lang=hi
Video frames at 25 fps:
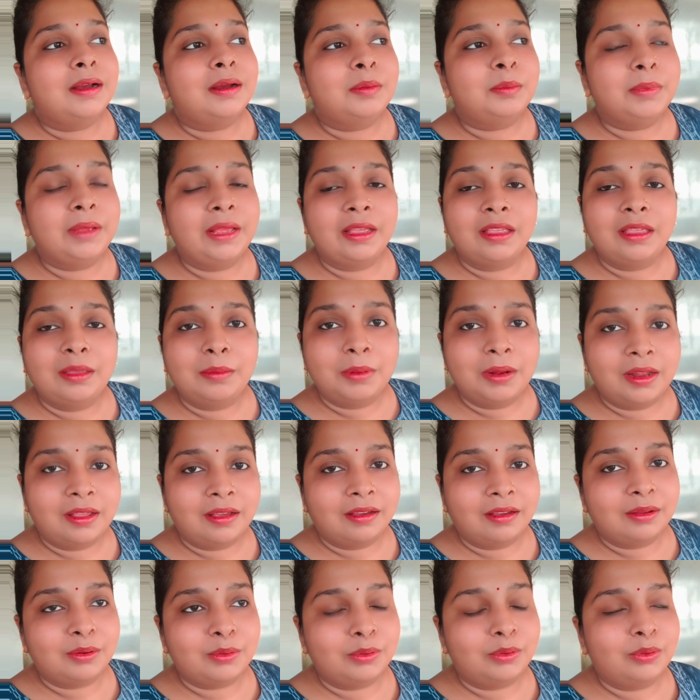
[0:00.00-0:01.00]
मैगी
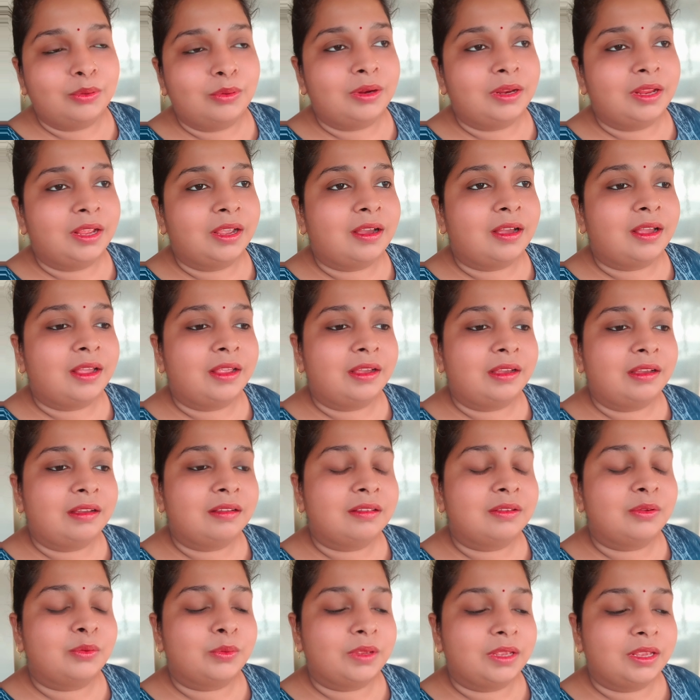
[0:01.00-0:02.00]
बनाकर उन लोगों ने खाया
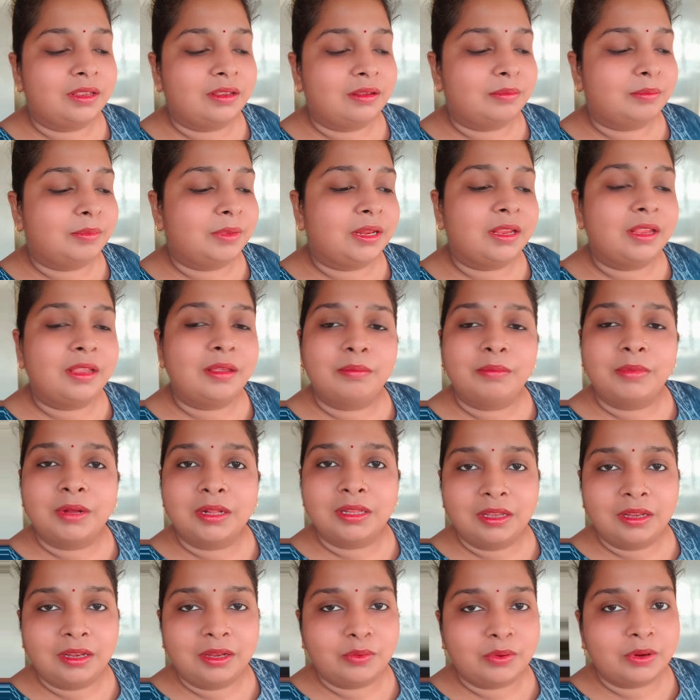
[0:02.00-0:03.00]
क्योंकि मेरी
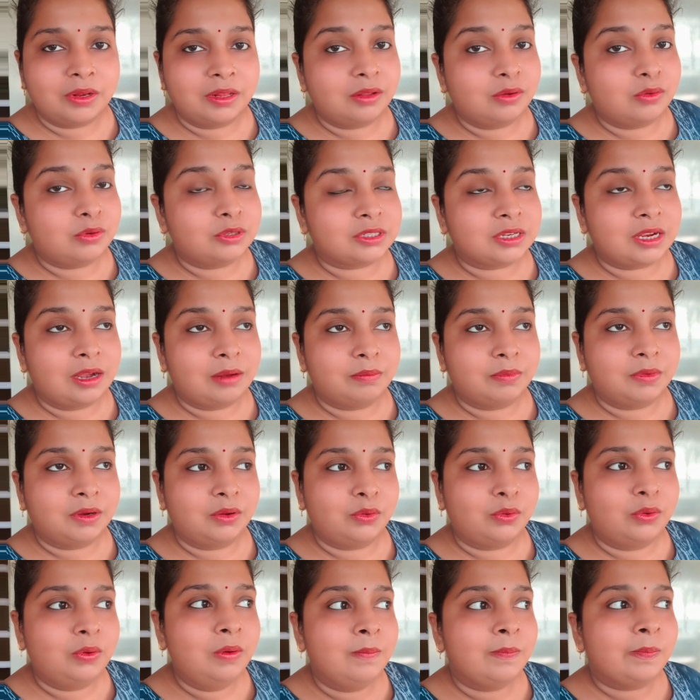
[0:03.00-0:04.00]
हिम्मत ही नहीं हो रही थी कुछ काम
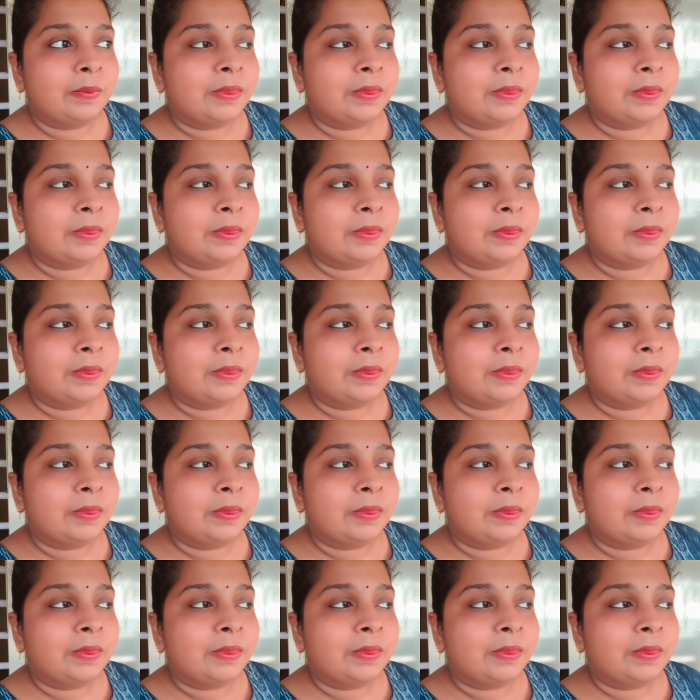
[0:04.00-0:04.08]
करूँ